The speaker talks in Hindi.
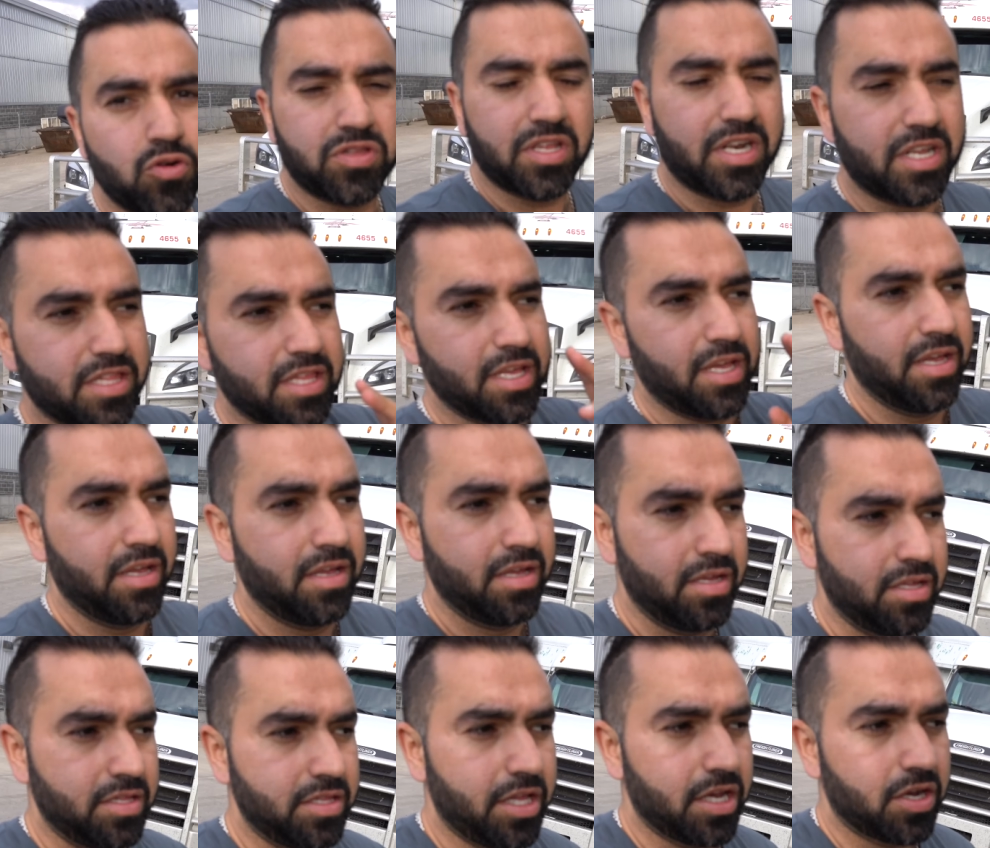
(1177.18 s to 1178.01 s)
कुदरत
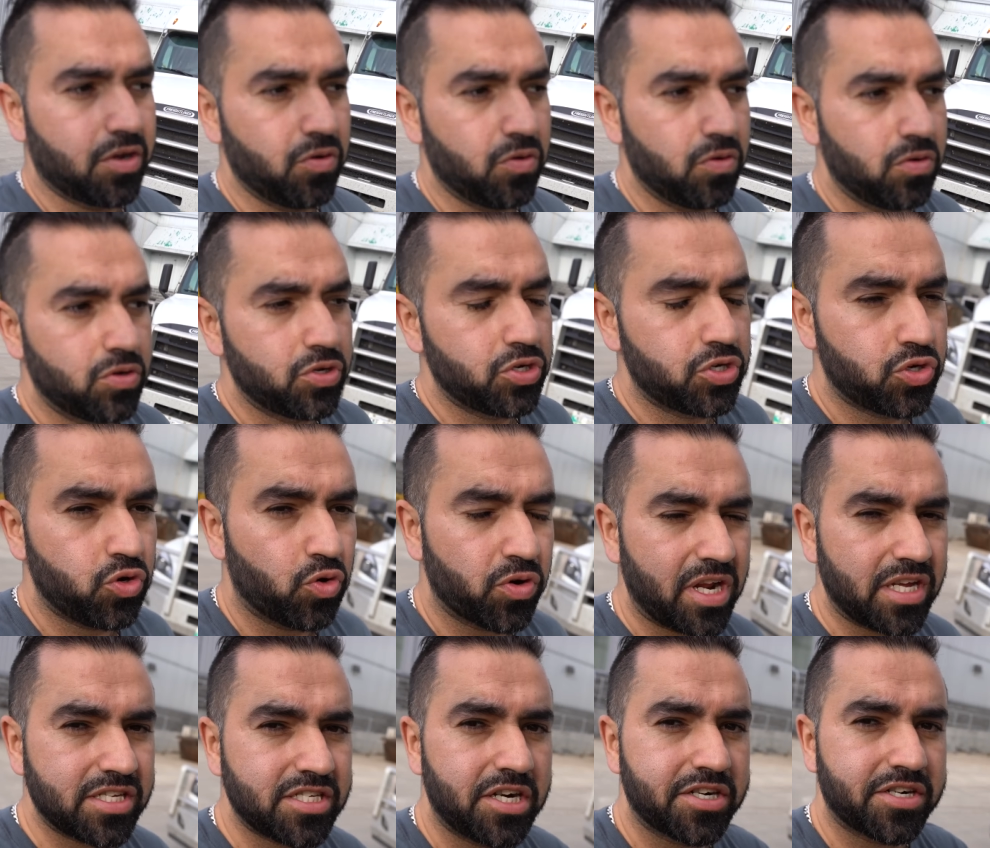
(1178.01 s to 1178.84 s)
है देखो
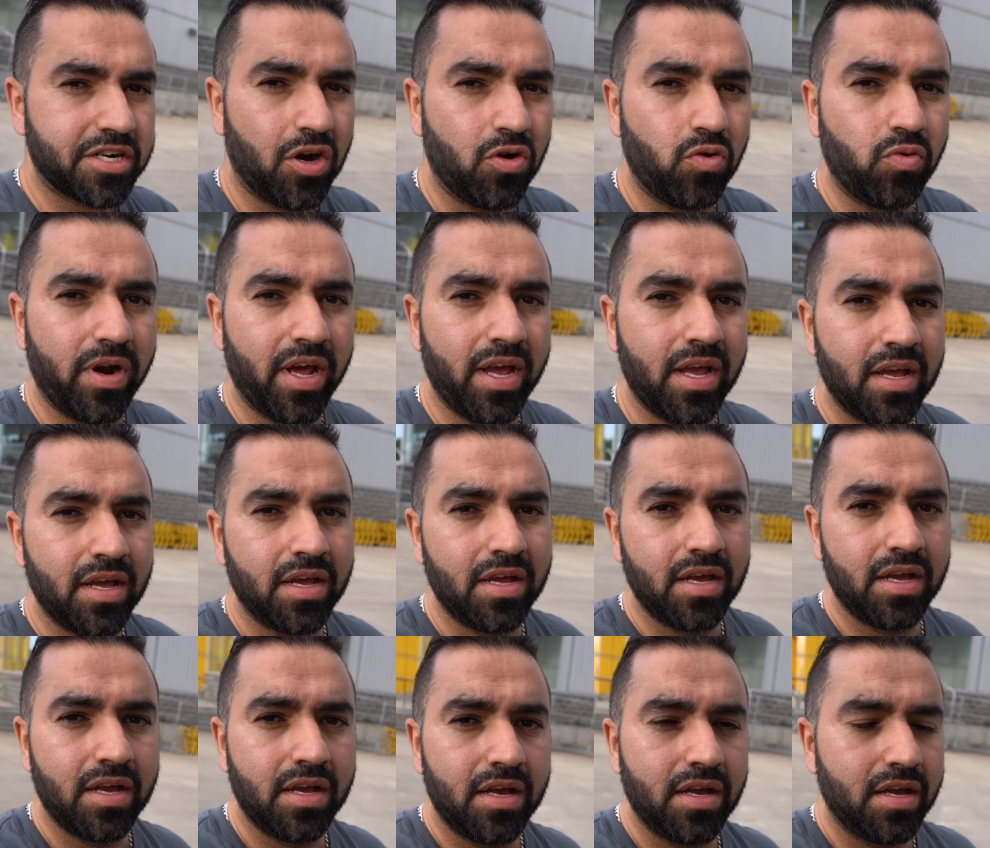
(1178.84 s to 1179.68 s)
छोटा सा टाउन है
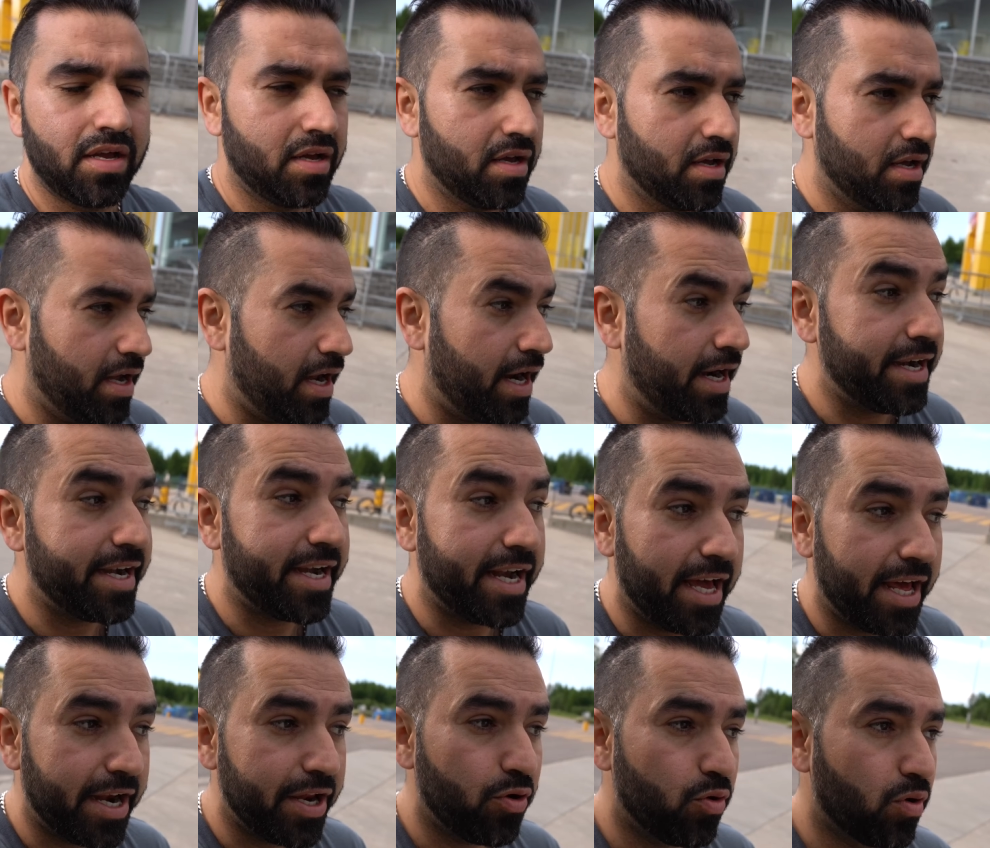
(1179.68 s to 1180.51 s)

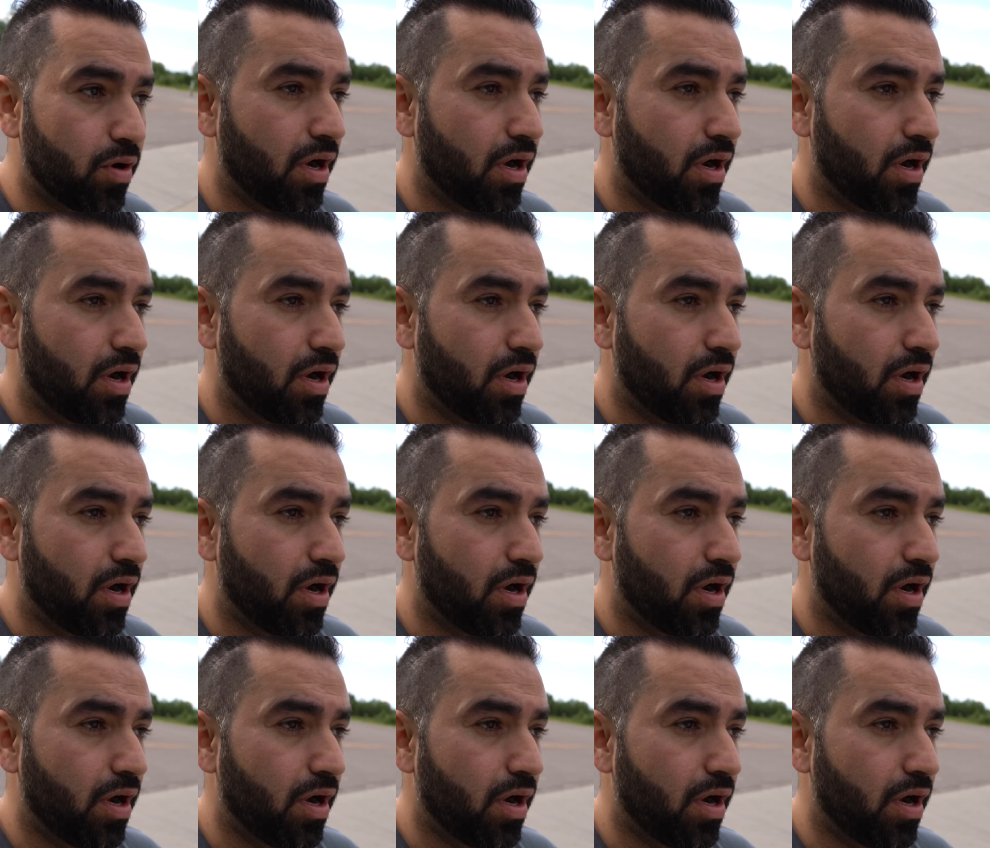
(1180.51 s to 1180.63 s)
एंटेरियो